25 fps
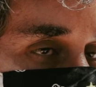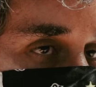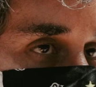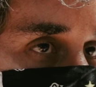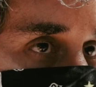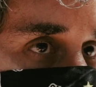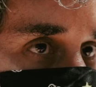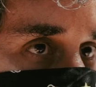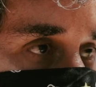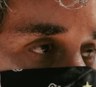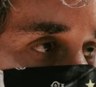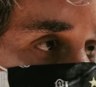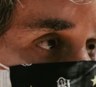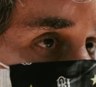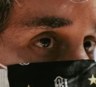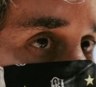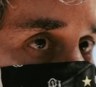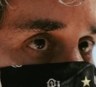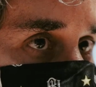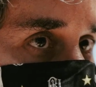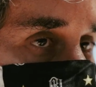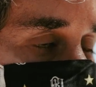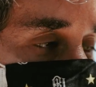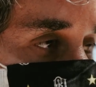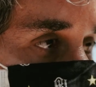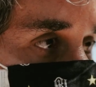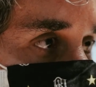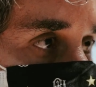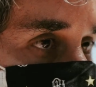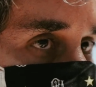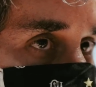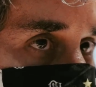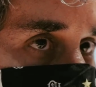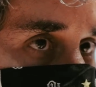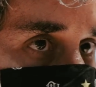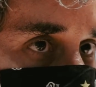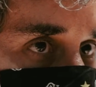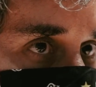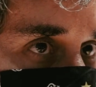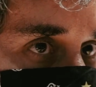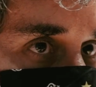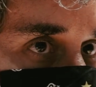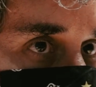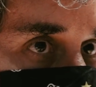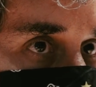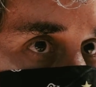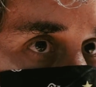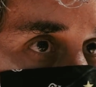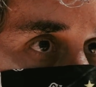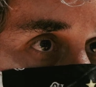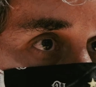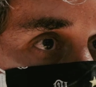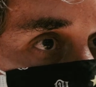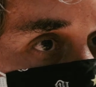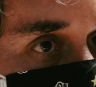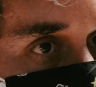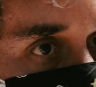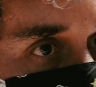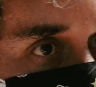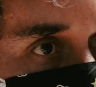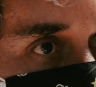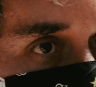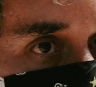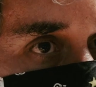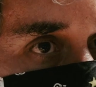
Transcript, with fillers: saya harus respect sama mereka tapi